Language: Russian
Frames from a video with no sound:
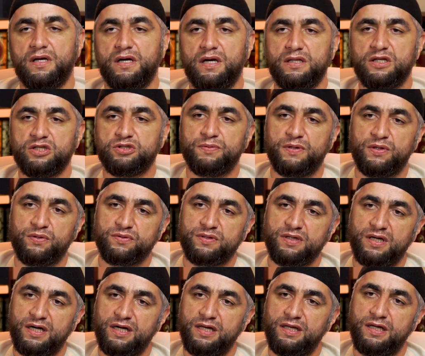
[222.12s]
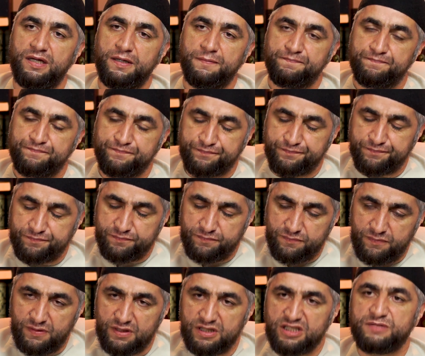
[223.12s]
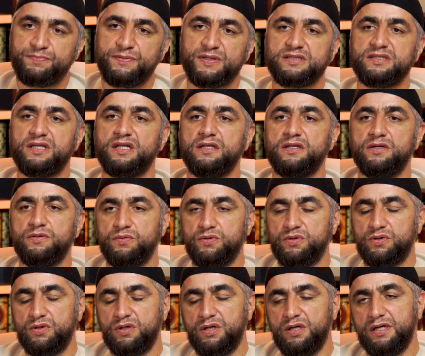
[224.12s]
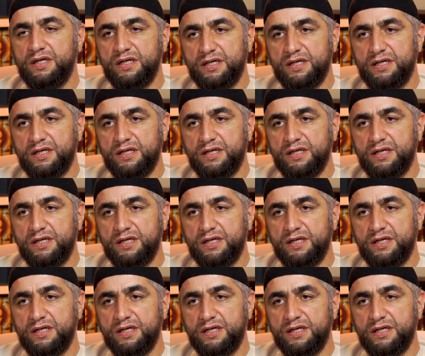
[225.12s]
Аллах Субхану Тааля не спасал его.